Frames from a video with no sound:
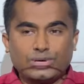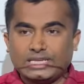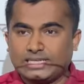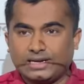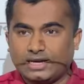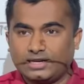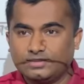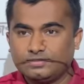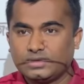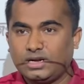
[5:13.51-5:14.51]
নৌকায় যান না
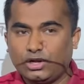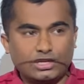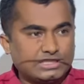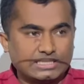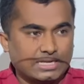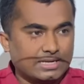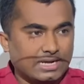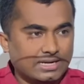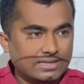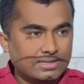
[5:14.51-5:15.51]
লঞ্চে যান
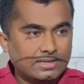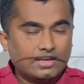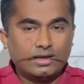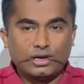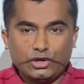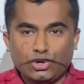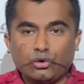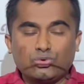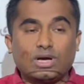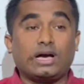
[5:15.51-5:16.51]
না
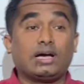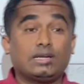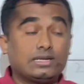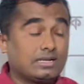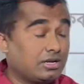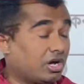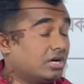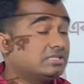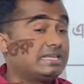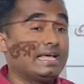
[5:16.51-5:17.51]
নৌকা
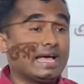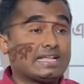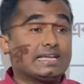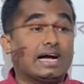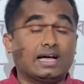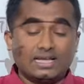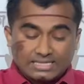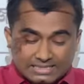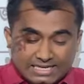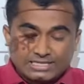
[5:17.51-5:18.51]
লঞ্চ একটা
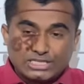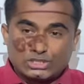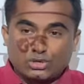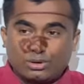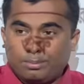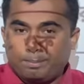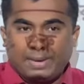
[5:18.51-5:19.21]
নির্দিষ্ট